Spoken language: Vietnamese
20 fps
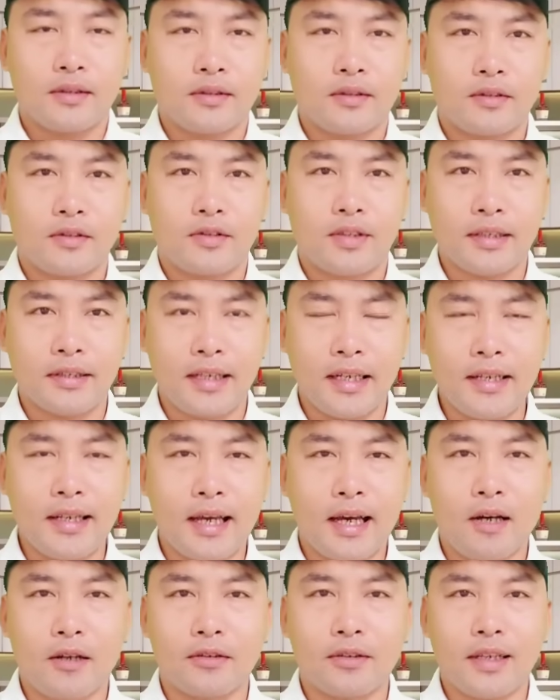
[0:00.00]
Xin kính
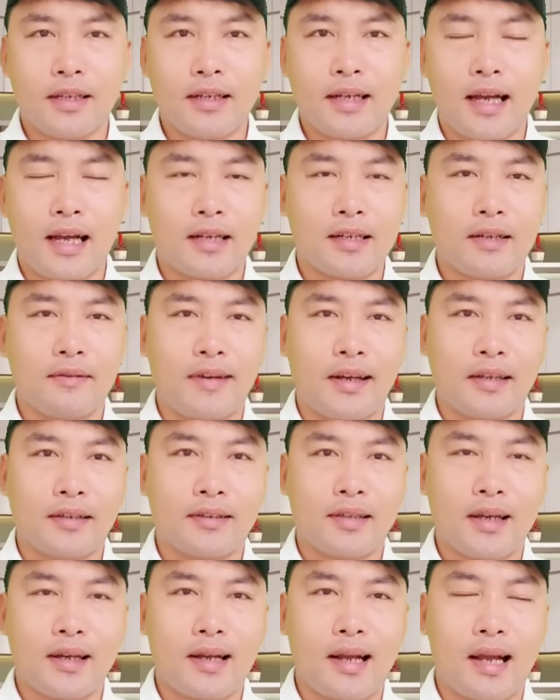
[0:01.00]
chào tất cả quý vị,
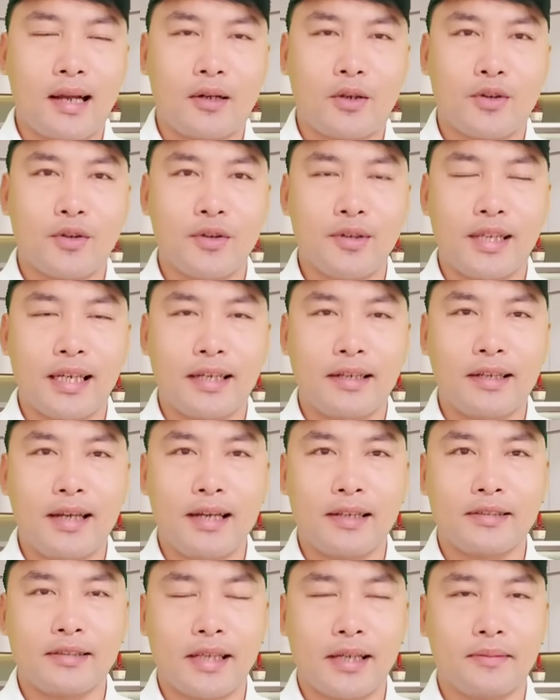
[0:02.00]
tất cả các chú anh chị
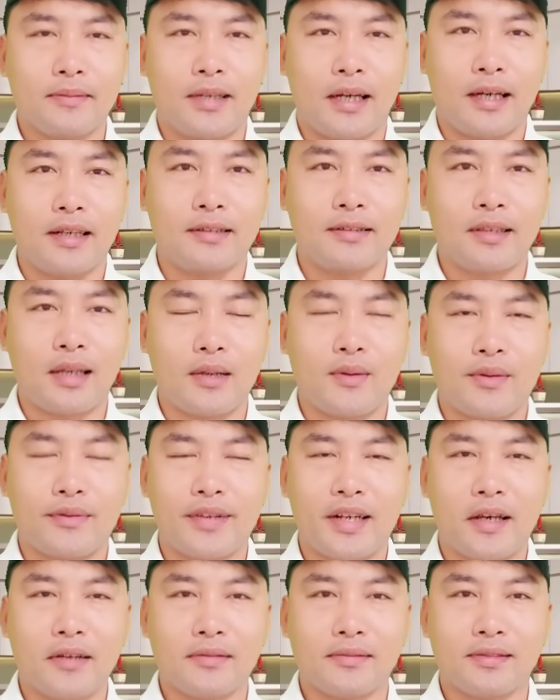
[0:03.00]
đang xem kênh Thành Việt
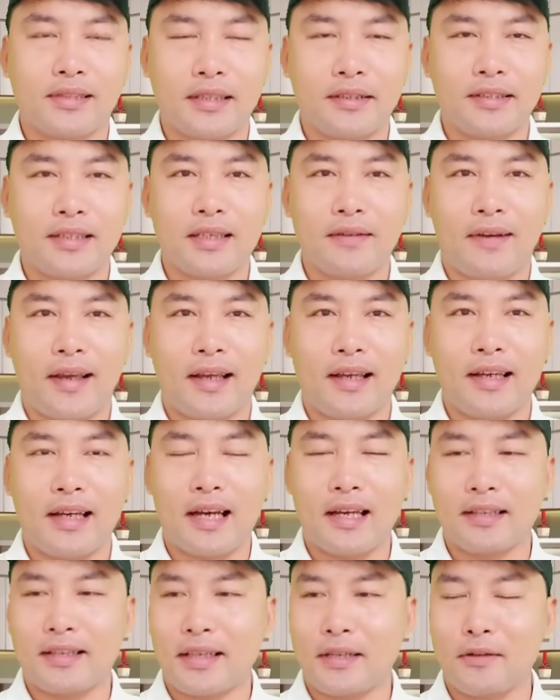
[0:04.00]
Vlog Kính thưa quý vị,
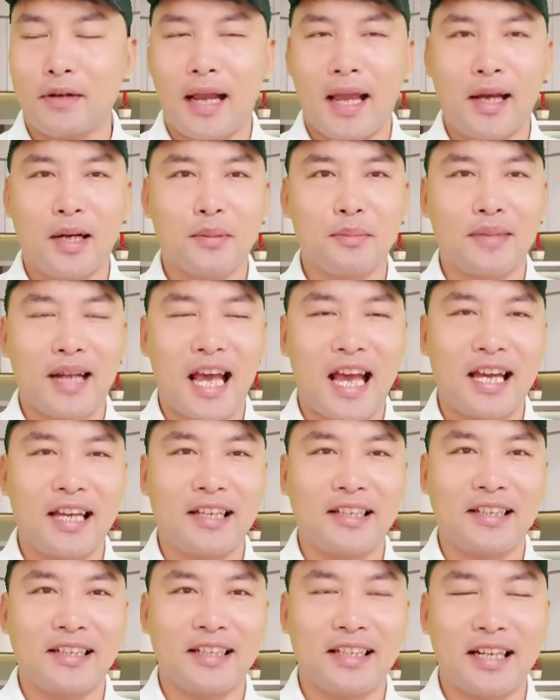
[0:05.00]
à, chiều ngày hôm
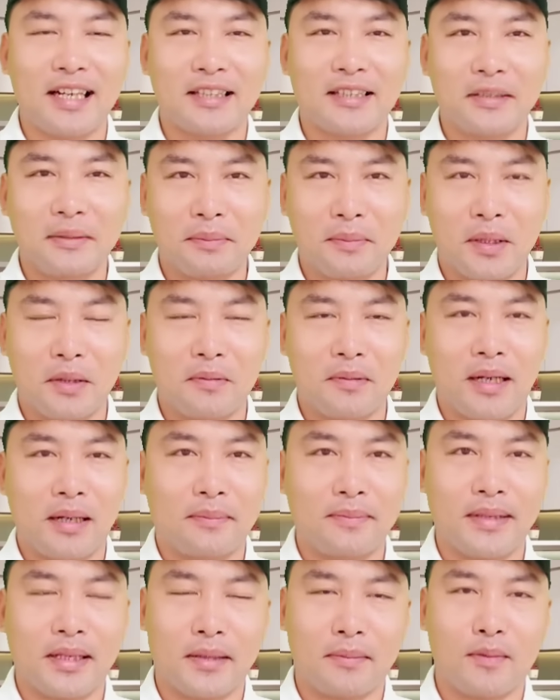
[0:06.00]
nay thì à, tiếp tục
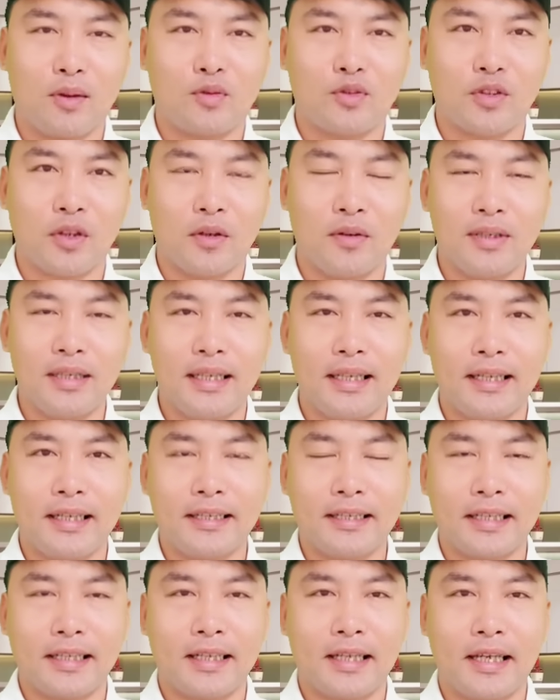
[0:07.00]
cập nhật một số những
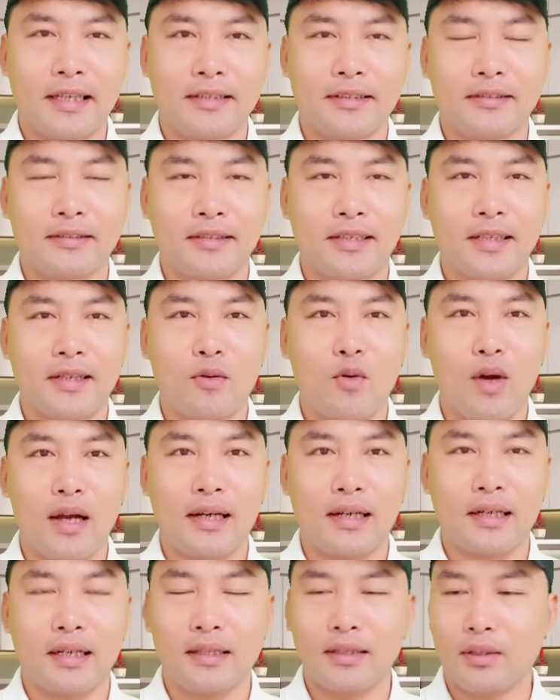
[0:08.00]
cái tình hình liên
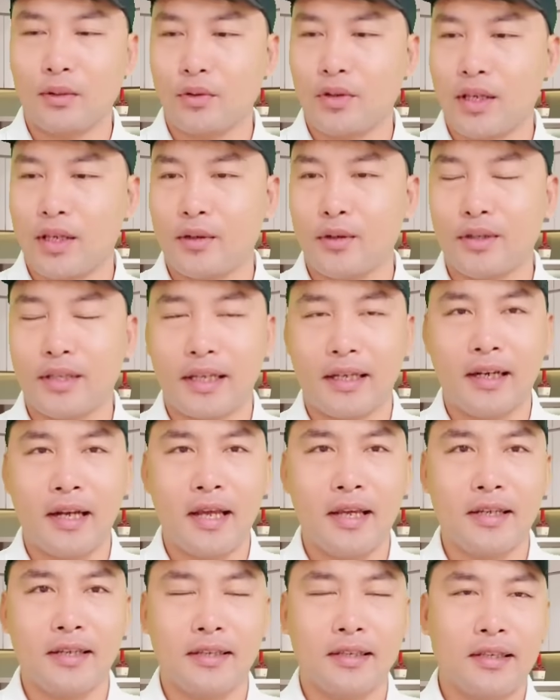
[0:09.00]
quan đến câu chuyện của chị
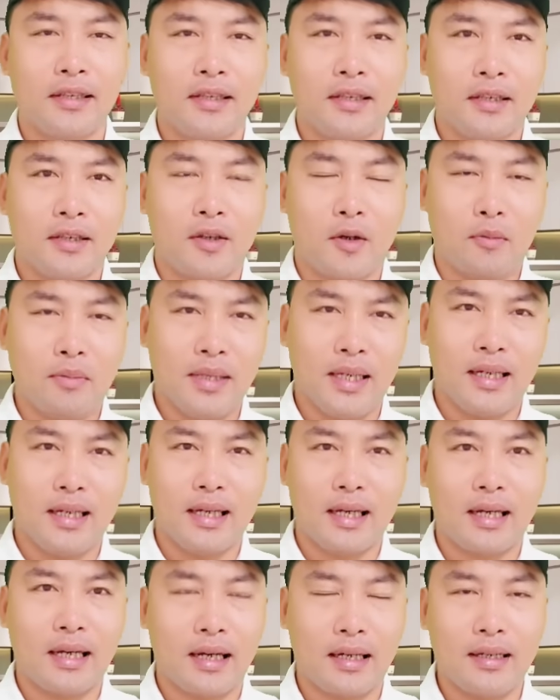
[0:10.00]
Ni Cũng như
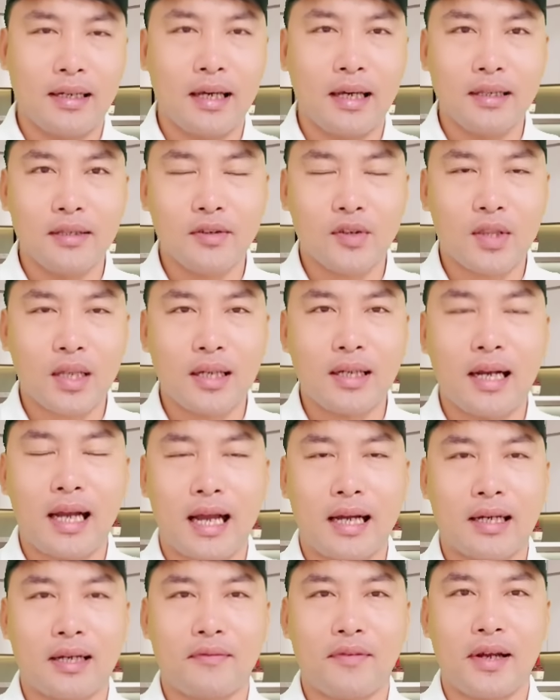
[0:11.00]
là gửi đến cho tất
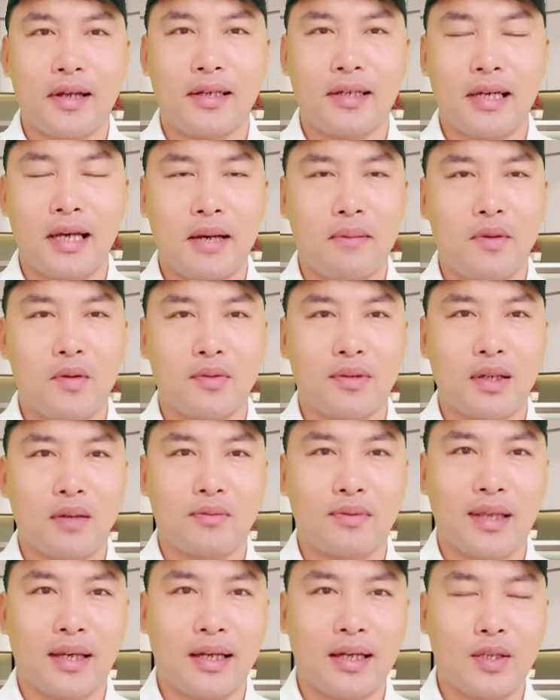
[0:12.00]
cả quý vị à, một
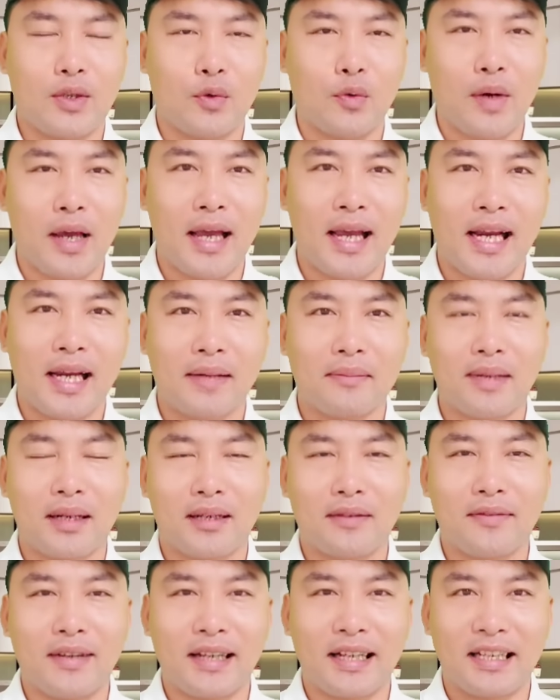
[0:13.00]
trong những cái chủ đề mà
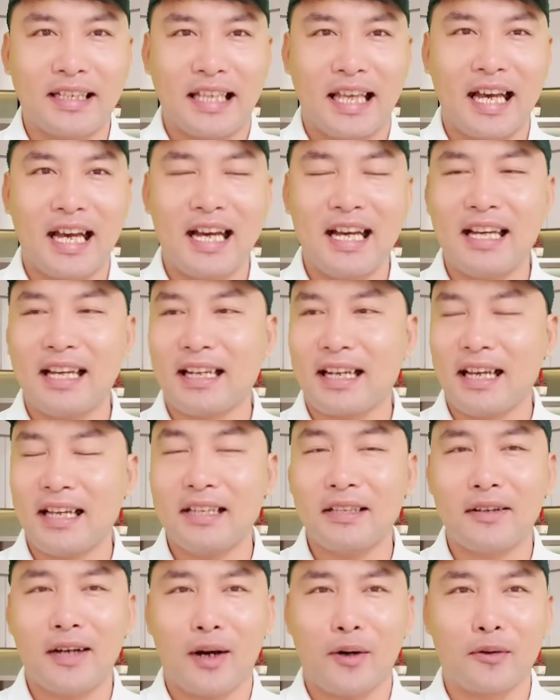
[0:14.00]
quý vị khán giả đã
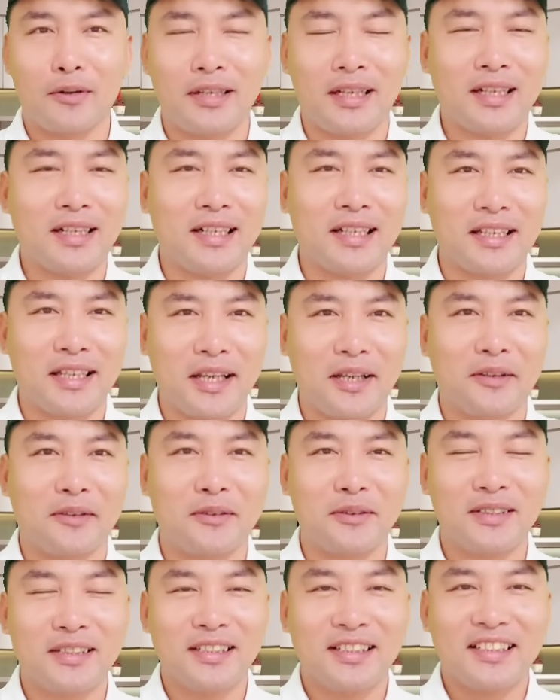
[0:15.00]
yêu cầu rất là nhiều
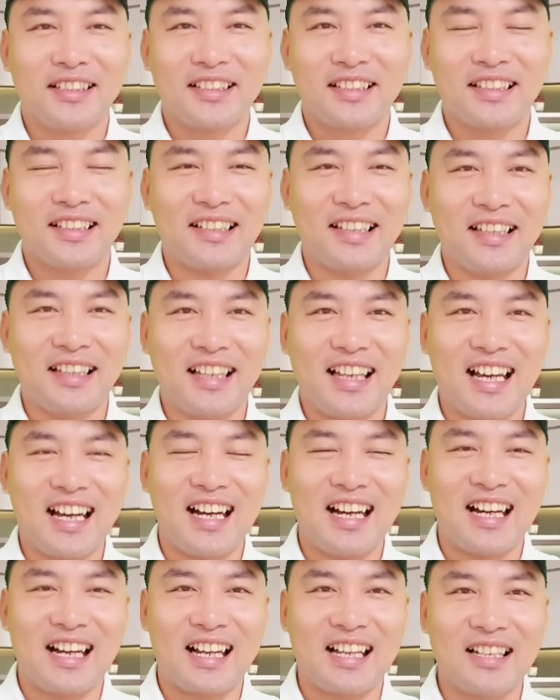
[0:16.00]
Đó chính
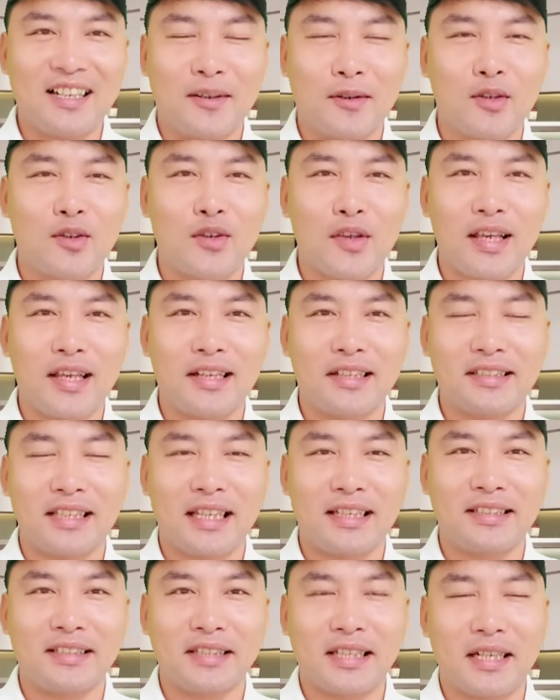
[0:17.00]
là cái câu chuyện
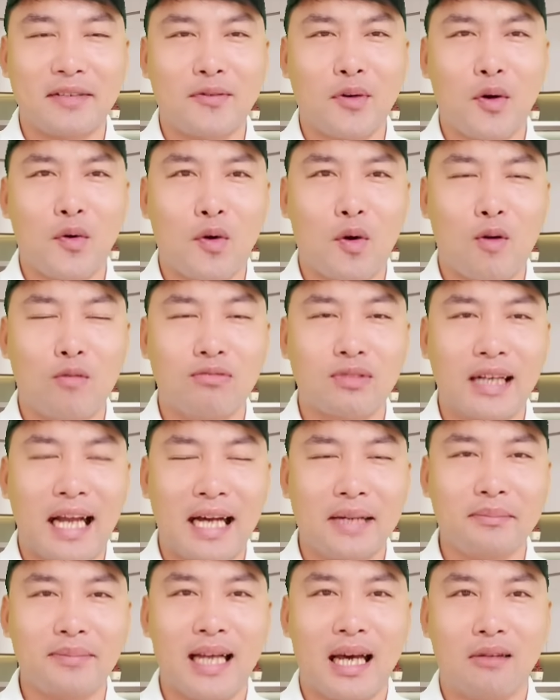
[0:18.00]
tình vô cùng
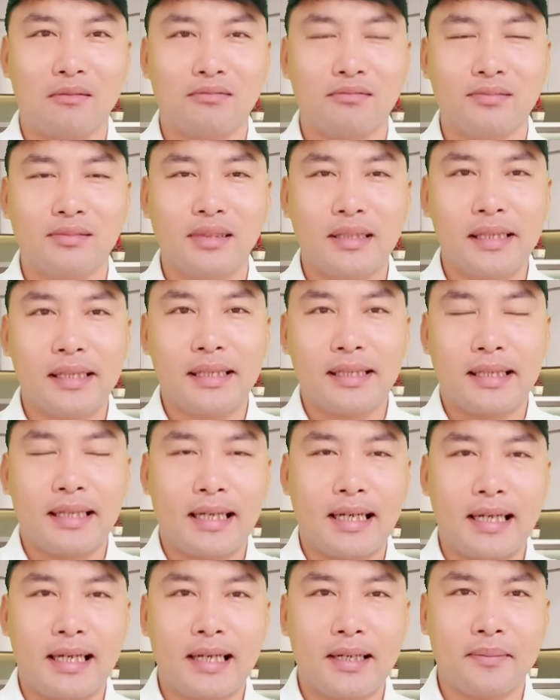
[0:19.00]
cảm động
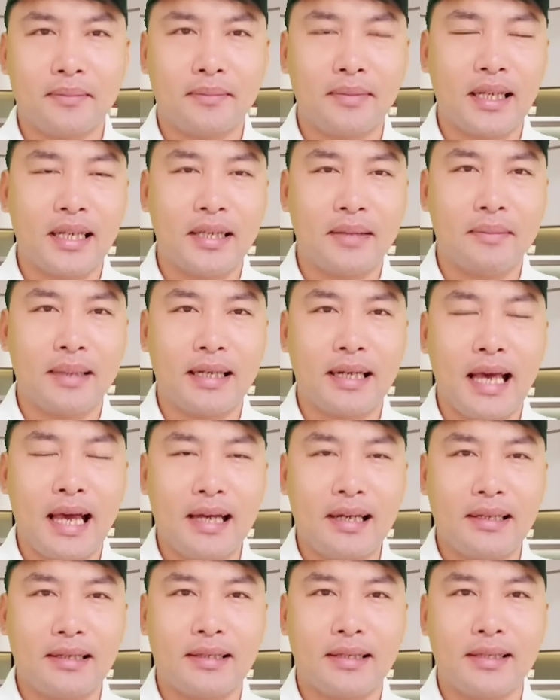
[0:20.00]
à, Lâm ly bi
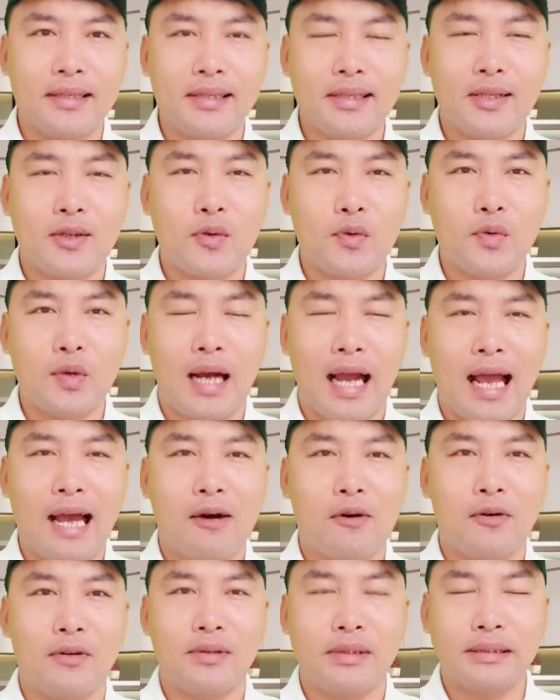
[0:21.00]
đát giữa cu
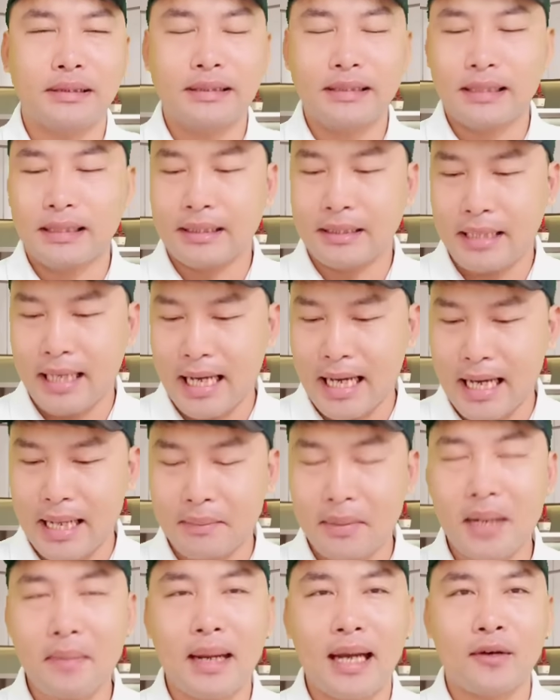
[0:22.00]
cao và
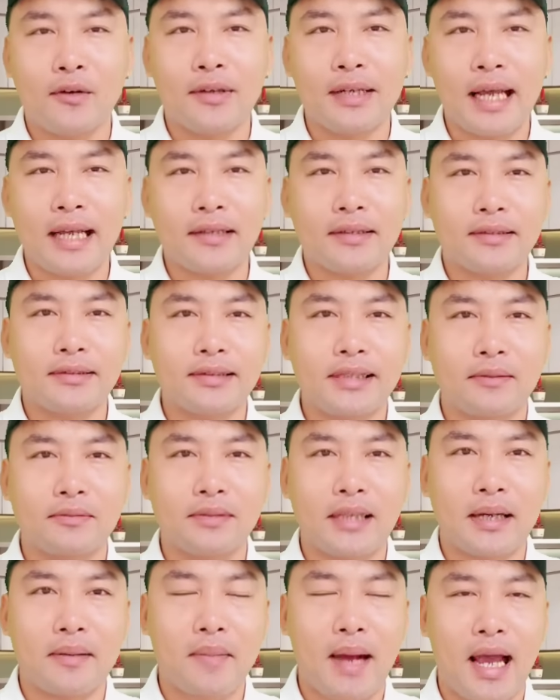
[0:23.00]
máy bay hồi nách
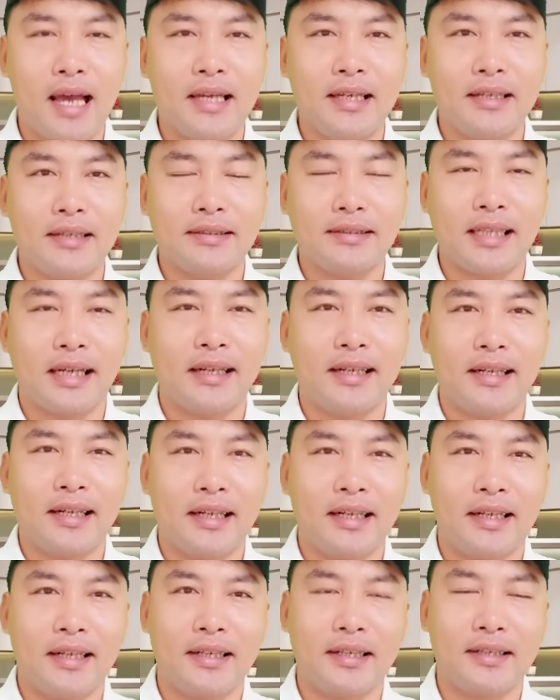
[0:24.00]
trong thang máy Trời
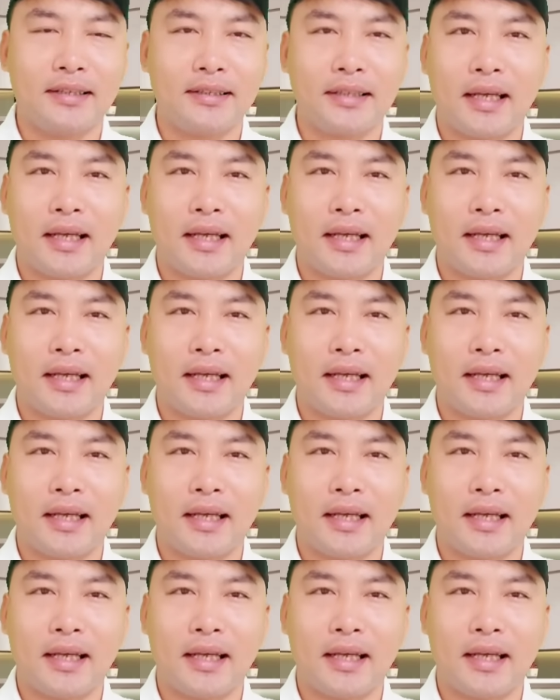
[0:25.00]
ơi,